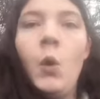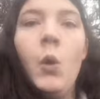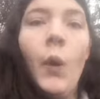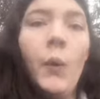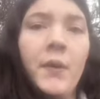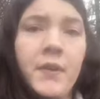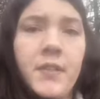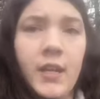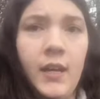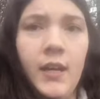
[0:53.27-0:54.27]

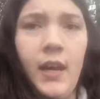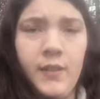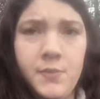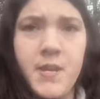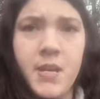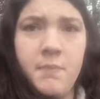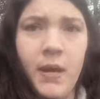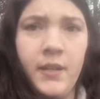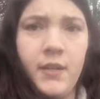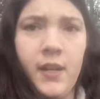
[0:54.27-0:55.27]
und äh, als
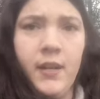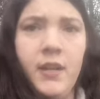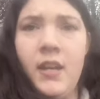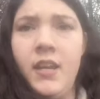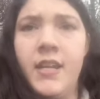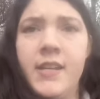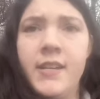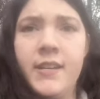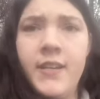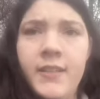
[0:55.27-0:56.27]
Mitarbeiterin
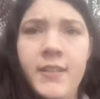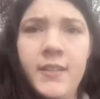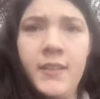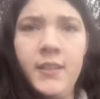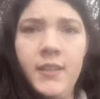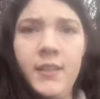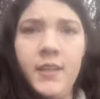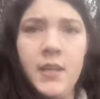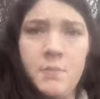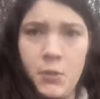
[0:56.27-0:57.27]
in,
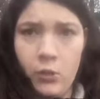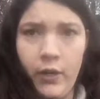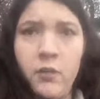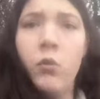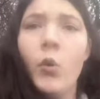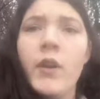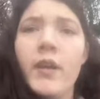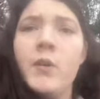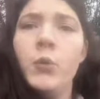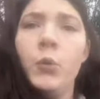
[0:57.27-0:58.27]
im betreuten
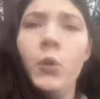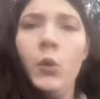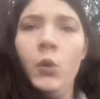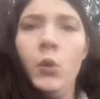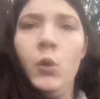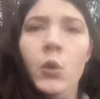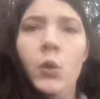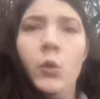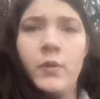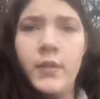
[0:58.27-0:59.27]
Wohnen
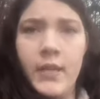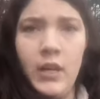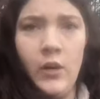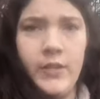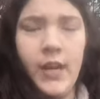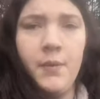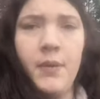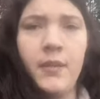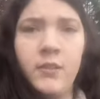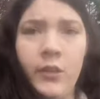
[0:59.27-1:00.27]
und genau, da habe
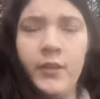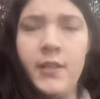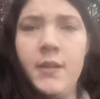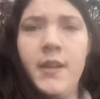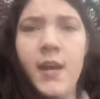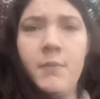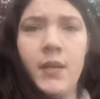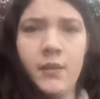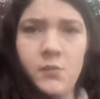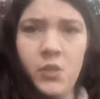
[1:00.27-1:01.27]
ich jetzt heute
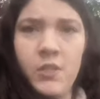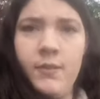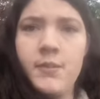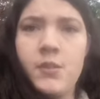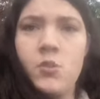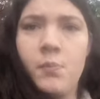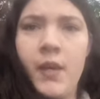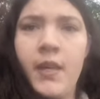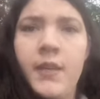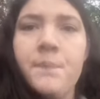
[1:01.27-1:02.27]
Nachmittag das
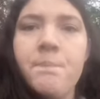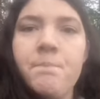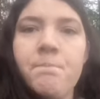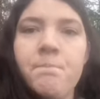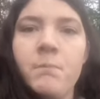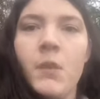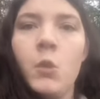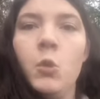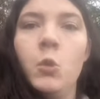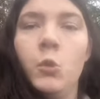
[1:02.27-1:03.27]
Vorstellungsgespräch.
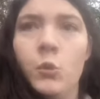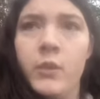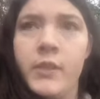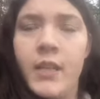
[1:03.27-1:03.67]
Und